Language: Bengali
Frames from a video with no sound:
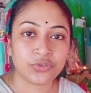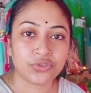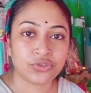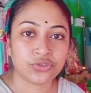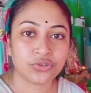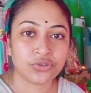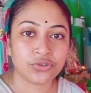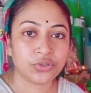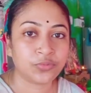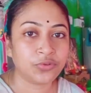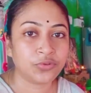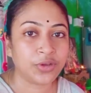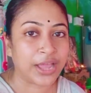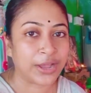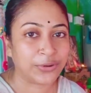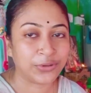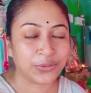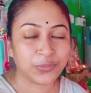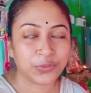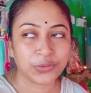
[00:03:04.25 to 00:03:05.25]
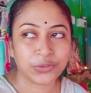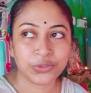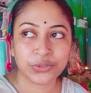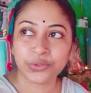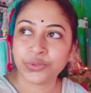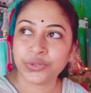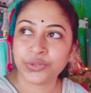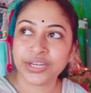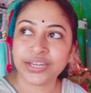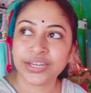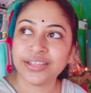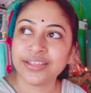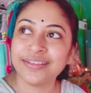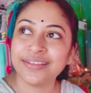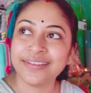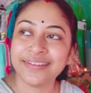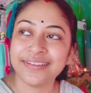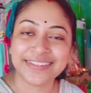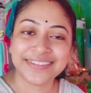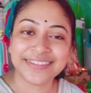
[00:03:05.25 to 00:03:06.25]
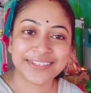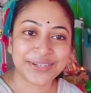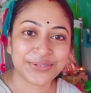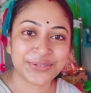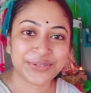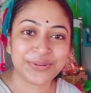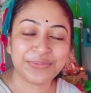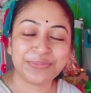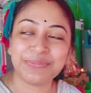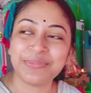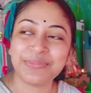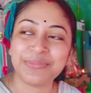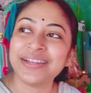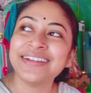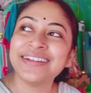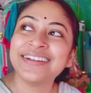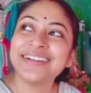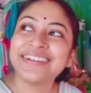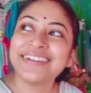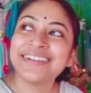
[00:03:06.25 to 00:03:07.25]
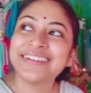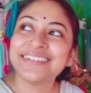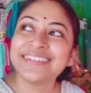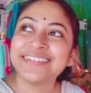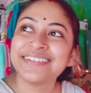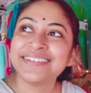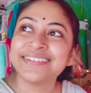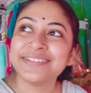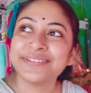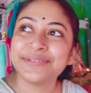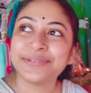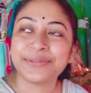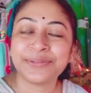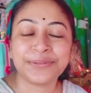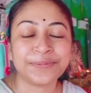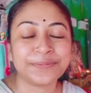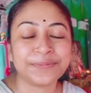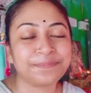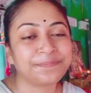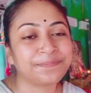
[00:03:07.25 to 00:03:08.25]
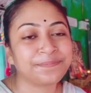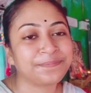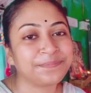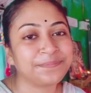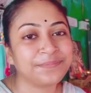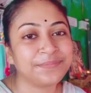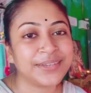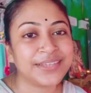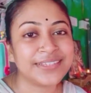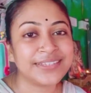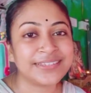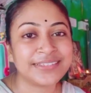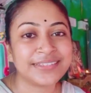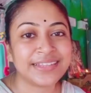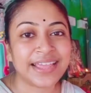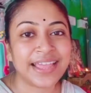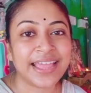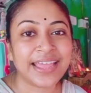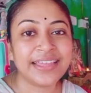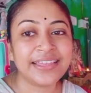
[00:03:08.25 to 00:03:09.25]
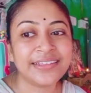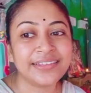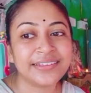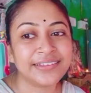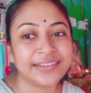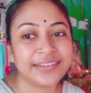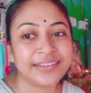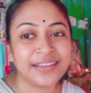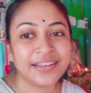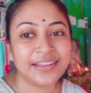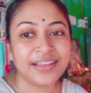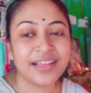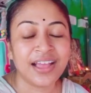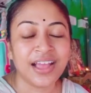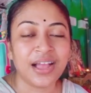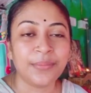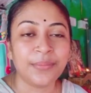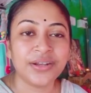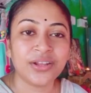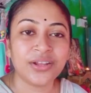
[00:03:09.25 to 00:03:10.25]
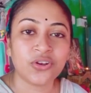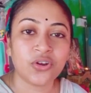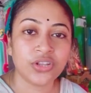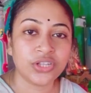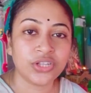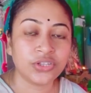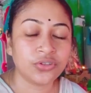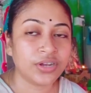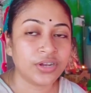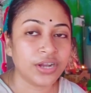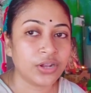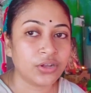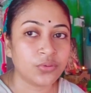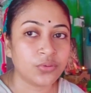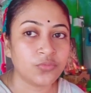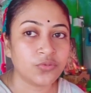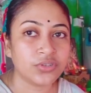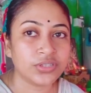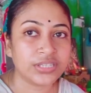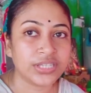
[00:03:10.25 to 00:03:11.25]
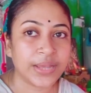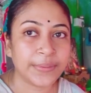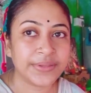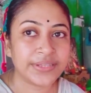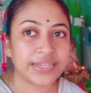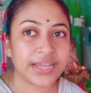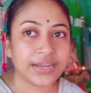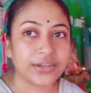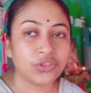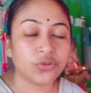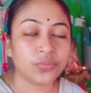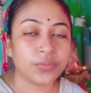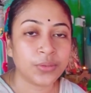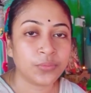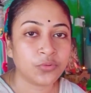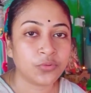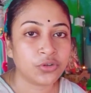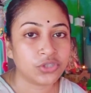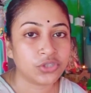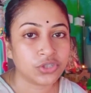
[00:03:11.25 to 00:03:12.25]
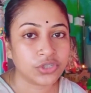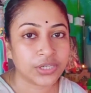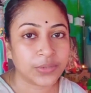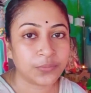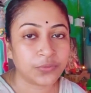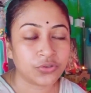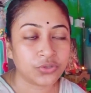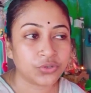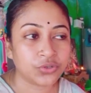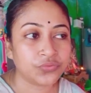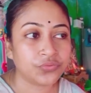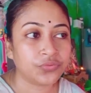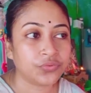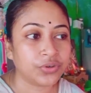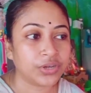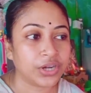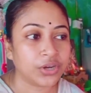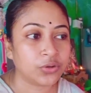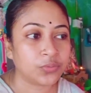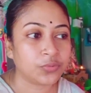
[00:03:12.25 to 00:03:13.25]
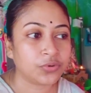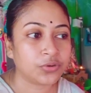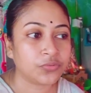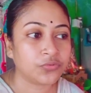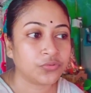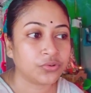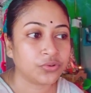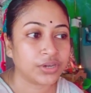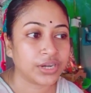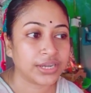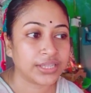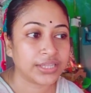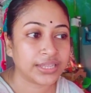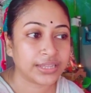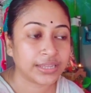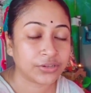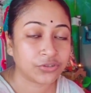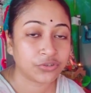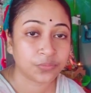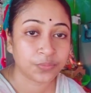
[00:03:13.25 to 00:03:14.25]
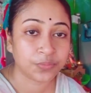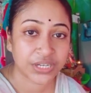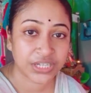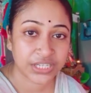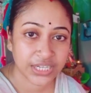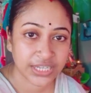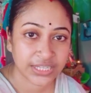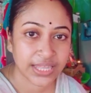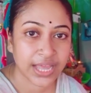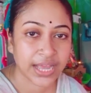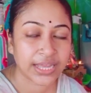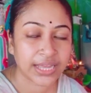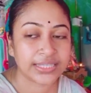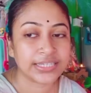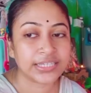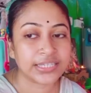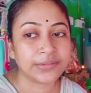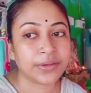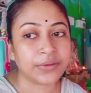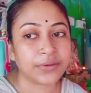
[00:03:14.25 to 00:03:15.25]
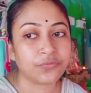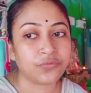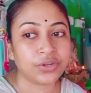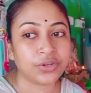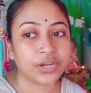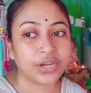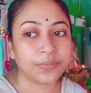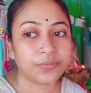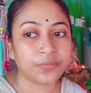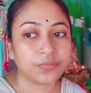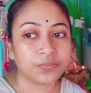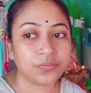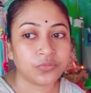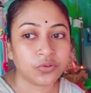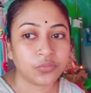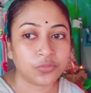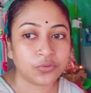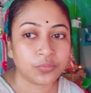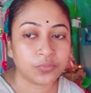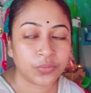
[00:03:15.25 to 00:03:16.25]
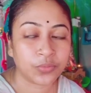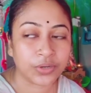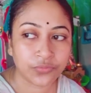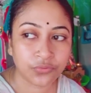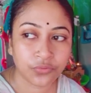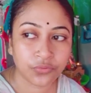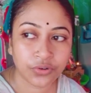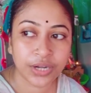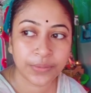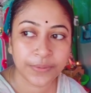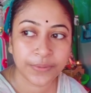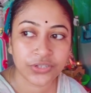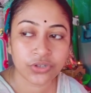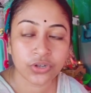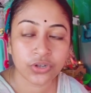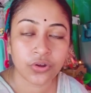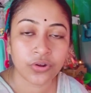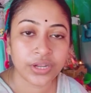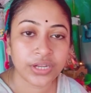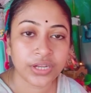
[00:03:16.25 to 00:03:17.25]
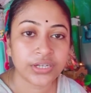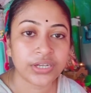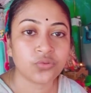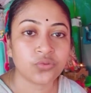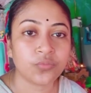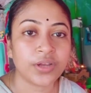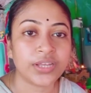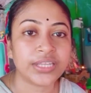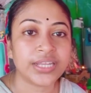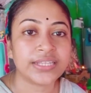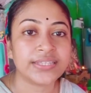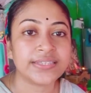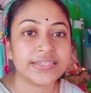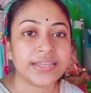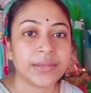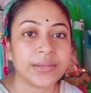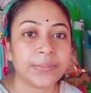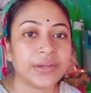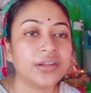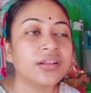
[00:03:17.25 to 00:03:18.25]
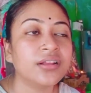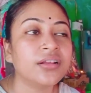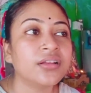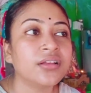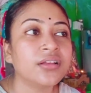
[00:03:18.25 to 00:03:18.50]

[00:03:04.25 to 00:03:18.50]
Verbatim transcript: পোস্ট করে দেবো এখনও পোস্ট করিনি আজকে সোমবার তো ব্যাস এই আমার না কদিন ধরে এরকম হচ্ছে আমি জানি তোমরা বলছো যে প্রচুর ফোনের ওপর ফোনের দিকে একটু বেশিই তাকাচ্ছি বা ফোনের ওপর মানে ফোনের পেছনে অনেকটা সময় যাচ্ছে আমার